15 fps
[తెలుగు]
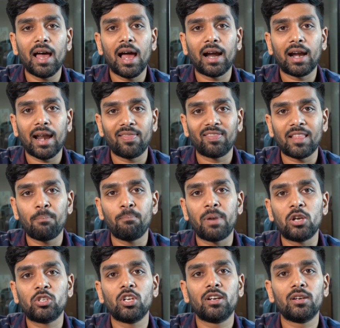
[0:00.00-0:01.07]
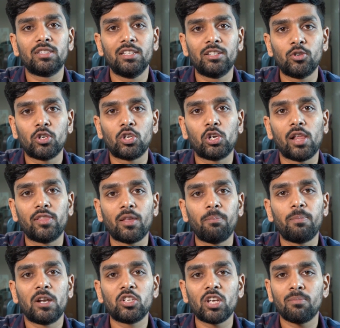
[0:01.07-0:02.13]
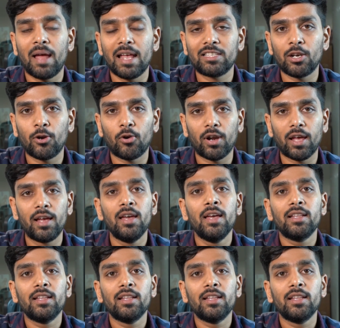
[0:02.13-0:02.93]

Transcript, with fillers: అక్కడ అంత ప్రెషర్ సిచ్యువేషన్లో అంత ప్రెషర్ మ్యాచ్లో కూడా